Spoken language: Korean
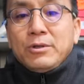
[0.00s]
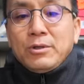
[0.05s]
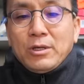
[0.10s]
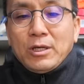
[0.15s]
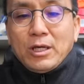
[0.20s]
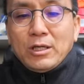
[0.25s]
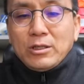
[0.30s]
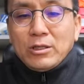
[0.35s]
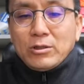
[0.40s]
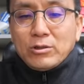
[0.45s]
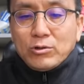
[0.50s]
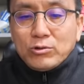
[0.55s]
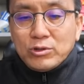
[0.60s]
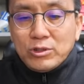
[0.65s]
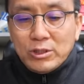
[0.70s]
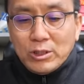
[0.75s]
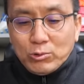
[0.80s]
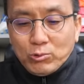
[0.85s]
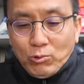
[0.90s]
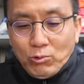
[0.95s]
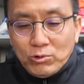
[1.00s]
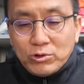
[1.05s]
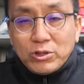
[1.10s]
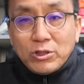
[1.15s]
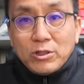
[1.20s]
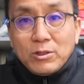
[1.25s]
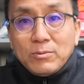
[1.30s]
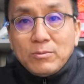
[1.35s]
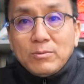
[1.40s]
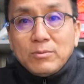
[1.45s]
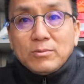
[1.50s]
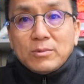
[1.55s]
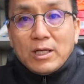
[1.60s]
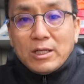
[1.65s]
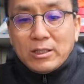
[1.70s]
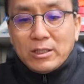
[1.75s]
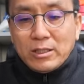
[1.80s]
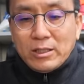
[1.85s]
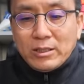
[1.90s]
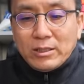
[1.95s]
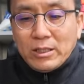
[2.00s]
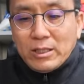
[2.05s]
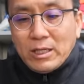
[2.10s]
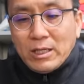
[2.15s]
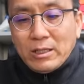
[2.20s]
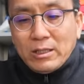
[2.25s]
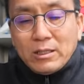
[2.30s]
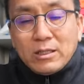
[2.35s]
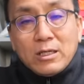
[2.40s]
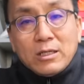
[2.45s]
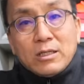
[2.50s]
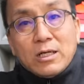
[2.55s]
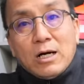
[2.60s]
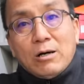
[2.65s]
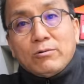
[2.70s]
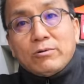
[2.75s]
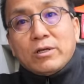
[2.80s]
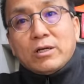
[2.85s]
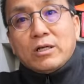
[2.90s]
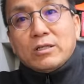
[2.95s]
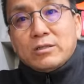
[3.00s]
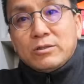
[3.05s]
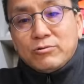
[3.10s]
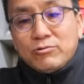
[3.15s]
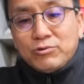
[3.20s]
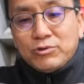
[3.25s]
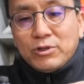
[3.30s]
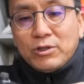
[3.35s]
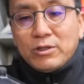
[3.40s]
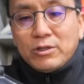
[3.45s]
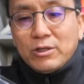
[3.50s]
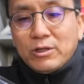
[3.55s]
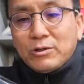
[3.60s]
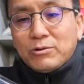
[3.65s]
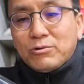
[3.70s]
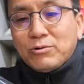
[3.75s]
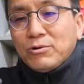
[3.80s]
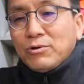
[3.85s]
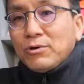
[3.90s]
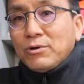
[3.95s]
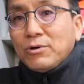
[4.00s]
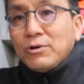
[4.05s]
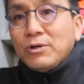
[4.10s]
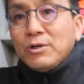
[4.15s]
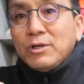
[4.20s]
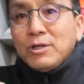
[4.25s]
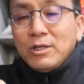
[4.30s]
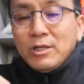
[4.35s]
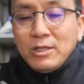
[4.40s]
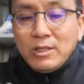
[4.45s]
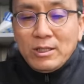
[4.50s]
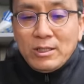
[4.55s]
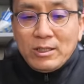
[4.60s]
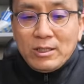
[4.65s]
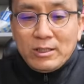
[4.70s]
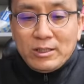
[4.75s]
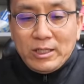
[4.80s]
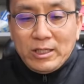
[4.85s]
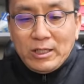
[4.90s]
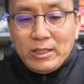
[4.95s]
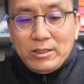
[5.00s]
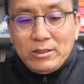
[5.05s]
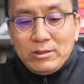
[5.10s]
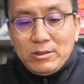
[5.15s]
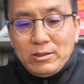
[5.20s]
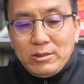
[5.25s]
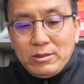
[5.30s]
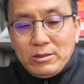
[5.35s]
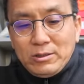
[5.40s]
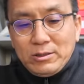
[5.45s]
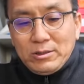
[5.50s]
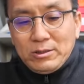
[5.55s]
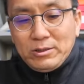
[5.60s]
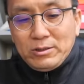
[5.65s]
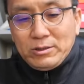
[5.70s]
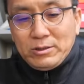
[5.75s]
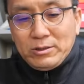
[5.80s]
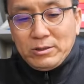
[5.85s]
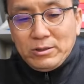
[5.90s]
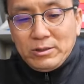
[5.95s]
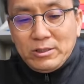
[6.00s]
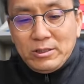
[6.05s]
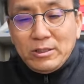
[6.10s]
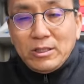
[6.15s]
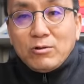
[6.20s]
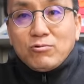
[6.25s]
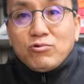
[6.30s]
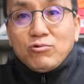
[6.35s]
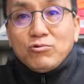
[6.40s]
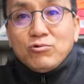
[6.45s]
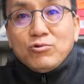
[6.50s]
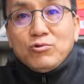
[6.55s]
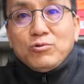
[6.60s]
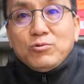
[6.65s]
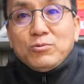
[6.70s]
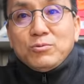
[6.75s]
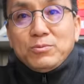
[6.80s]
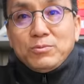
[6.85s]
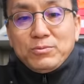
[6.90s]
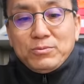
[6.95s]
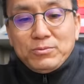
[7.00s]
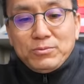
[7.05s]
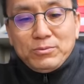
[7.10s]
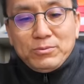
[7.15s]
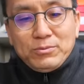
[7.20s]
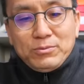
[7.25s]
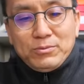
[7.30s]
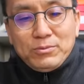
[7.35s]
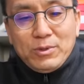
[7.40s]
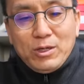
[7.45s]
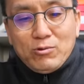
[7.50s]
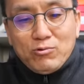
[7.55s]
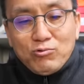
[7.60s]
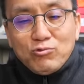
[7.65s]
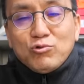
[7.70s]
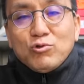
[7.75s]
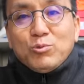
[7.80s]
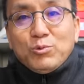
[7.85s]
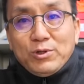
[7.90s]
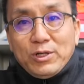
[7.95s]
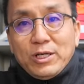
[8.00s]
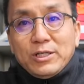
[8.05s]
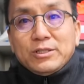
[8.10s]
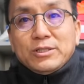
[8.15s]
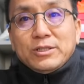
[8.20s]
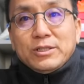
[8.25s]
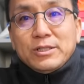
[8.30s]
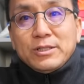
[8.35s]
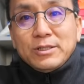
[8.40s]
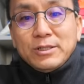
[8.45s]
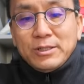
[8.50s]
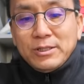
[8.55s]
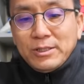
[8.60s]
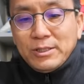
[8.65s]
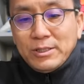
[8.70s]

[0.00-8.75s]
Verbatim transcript: 이게 이제 진짜 돌처럼 단단하게 가, 가운데까지 구성이 되어 있고, 그 제가 이거를 진짜 궁금해 궁금을 해서